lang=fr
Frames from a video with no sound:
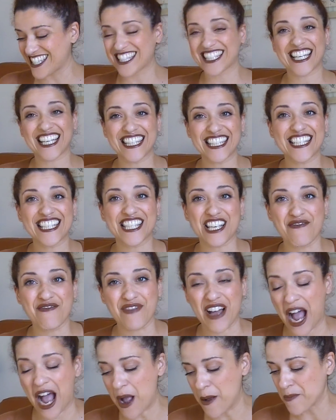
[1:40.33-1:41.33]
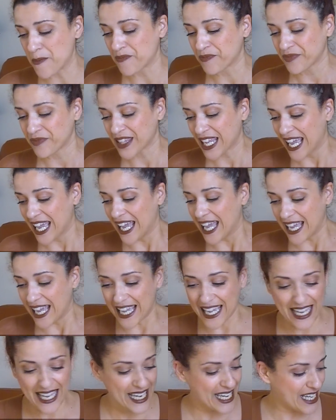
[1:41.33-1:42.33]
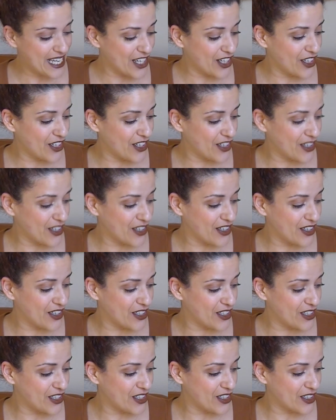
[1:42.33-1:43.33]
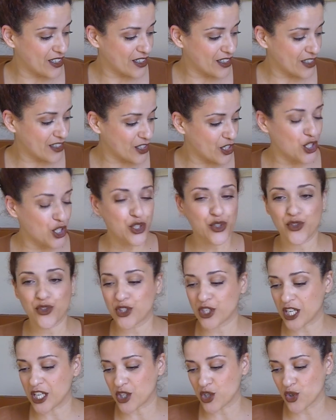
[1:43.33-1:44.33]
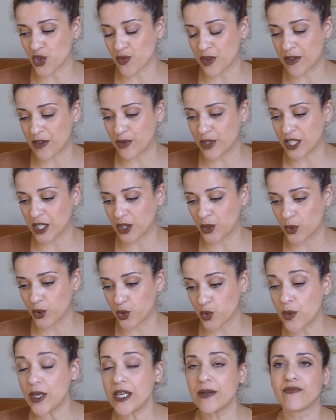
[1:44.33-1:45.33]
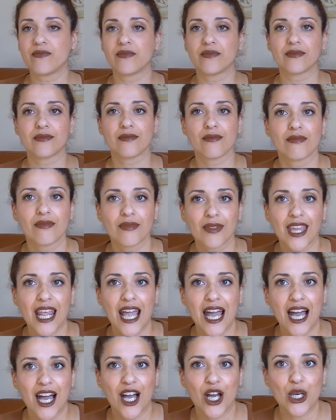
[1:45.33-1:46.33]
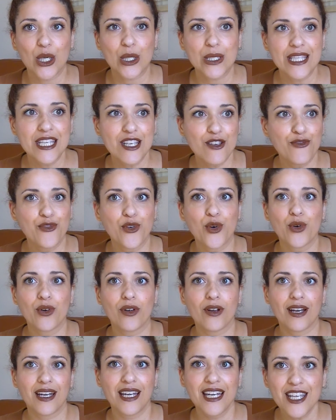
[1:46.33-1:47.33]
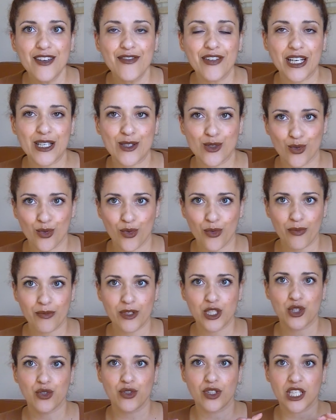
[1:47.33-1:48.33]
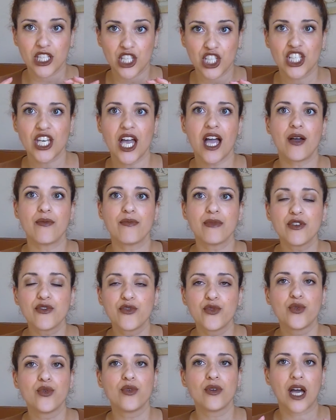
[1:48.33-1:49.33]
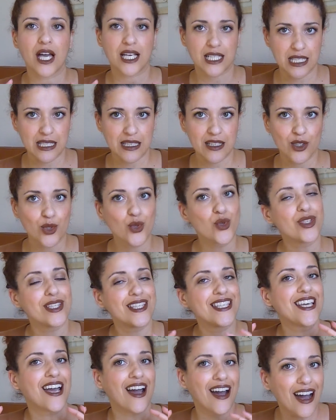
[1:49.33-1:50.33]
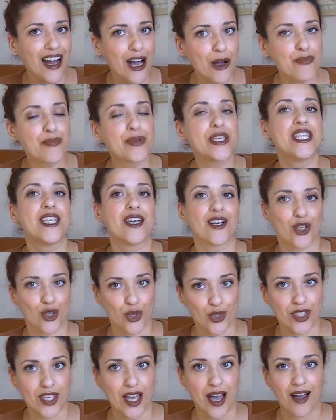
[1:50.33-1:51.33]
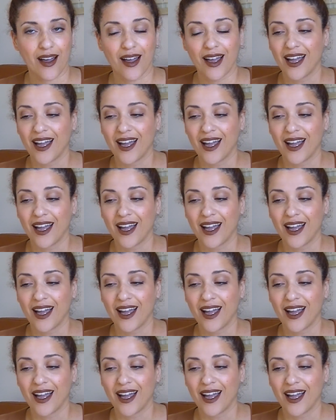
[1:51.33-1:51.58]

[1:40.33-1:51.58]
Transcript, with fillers: c'est très très sympa. Et euh, qu'est-ce que je voulais vous dire d'autre Oui, euh, niveau livraison, mais je n'ai jamais vu un site aussi rapide que ça.